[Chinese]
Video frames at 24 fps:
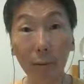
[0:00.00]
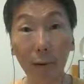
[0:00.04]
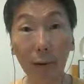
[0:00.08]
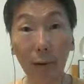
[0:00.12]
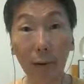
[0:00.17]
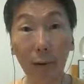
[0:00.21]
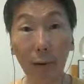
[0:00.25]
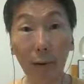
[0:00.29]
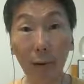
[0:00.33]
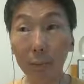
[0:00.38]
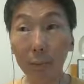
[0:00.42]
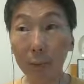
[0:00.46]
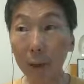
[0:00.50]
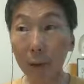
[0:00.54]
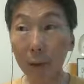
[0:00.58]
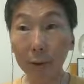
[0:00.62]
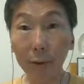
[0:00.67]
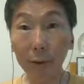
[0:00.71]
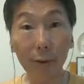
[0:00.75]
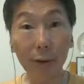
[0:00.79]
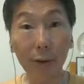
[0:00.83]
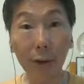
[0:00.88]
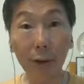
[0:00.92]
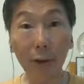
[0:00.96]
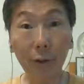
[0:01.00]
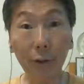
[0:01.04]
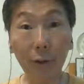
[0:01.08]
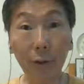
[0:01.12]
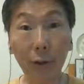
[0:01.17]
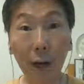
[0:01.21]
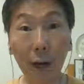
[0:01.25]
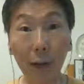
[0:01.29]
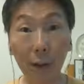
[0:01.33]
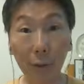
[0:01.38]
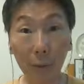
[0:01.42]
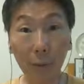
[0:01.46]
哦，不知道是升
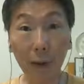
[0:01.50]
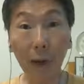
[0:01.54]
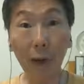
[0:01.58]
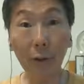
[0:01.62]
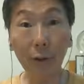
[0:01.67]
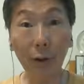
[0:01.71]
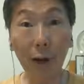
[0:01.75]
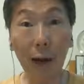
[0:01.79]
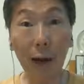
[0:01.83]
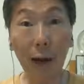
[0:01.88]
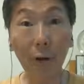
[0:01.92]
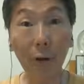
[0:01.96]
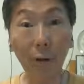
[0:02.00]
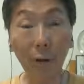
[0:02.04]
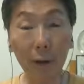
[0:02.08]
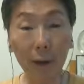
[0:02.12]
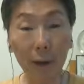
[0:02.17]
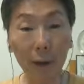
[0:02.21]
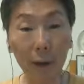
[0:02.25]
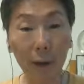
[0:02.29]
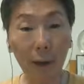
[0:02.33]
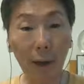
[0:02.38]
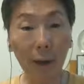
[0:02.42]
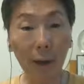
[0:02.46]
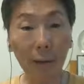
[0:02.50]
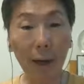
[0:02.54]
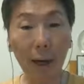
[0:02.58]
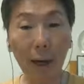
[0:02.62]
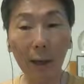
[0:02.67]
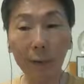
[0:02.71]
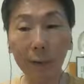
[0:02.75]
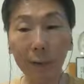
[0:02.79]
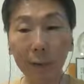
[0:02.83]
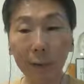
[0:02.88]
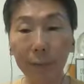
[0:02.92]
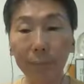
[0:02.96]
旗还是什么，要去喊口令，哦，这
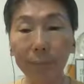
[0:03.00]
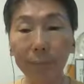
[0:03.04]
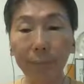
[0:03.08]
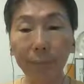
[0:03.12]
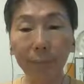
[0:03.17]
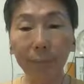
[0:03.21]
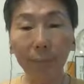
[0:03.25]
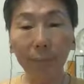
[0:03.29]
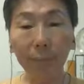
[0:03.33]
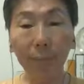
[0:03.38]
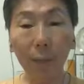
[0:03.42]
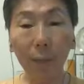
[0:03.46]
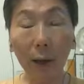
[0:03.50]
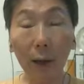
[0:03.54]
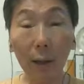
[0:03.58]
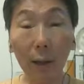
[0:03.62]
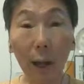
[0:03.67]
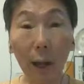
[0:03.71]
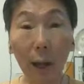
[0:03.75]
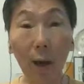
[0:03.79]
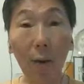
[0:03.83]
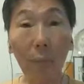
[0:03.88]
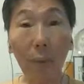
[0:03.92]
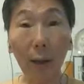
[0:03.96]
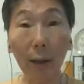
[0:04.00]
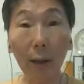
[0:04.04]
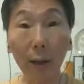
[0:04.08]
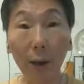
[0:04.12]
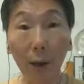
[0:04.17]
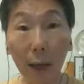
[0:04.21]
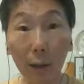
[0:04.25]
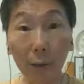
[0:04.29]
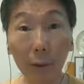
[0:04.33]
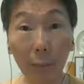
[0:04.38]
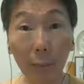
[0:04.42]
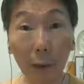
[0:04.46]
样子，他老爸
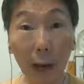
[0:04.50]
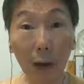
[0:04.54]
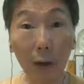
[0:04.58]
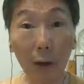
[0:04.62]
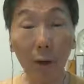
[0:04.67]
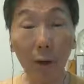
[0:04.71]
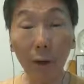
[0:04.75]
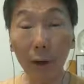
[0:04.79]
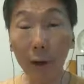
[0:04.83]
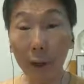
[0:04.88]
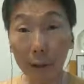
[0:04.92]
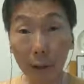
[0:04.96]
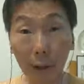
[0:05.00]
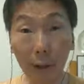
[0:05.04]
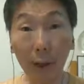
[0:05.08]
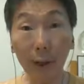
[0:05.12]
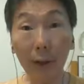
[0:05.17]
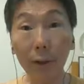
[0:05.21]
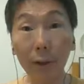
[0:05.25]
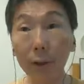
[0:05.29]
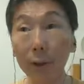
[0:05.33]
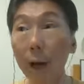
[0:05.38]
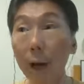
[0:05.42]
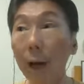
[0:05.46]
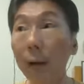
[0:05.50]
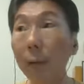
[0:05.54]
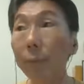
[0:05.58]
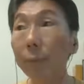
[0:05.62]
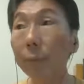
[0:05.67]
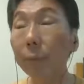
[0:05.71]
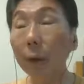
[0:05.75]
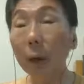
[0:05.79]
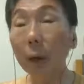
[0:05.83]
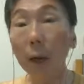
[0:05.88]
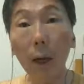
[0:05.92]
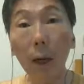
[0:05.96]
教他怎么喊口令，跟那个很像，
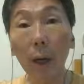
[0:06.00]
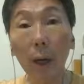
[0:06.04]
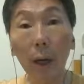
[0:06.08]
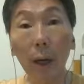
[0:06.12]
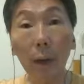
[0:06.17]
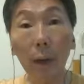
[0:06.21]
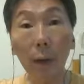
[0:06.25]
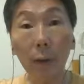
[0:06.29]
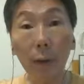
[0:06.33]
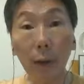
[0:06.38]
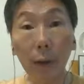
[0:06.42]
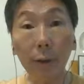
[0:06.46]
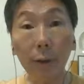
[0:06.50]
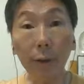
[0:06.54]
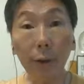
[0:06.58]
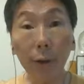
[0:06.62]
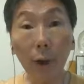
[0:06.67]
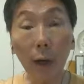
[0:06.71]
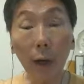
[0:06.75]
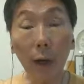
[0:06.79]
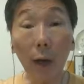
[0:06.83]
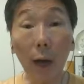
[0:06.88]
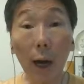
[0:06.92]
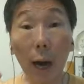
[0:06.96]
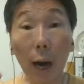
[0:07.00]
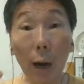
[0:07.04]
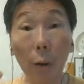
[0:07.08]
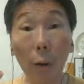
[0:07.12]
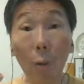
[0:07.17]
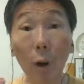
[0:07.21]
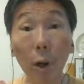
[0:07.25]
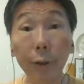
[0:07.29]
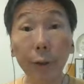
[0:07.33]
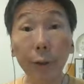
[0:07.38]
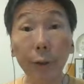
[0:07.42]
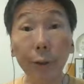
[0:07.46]
但是呢，一
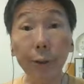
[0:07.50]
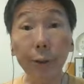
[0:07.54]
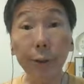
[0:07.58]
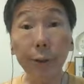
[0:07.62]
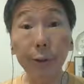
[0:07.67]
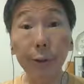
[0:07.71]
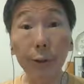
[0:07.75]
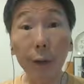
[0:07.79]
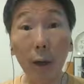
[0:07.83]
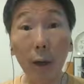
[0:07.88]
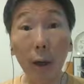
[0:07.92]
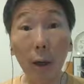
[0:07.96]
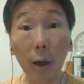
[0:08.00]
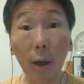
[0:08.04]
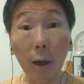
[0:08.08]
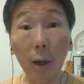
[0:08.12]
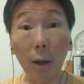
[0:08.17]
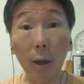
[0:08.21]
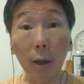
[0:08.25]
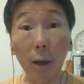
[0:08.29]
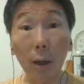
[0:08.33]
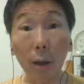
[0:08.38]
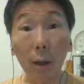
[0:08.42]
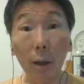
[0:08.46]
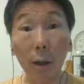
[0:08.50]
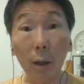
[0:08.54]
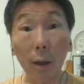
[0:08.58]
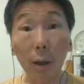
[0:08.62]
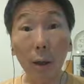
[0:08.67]
喊忘记时间了，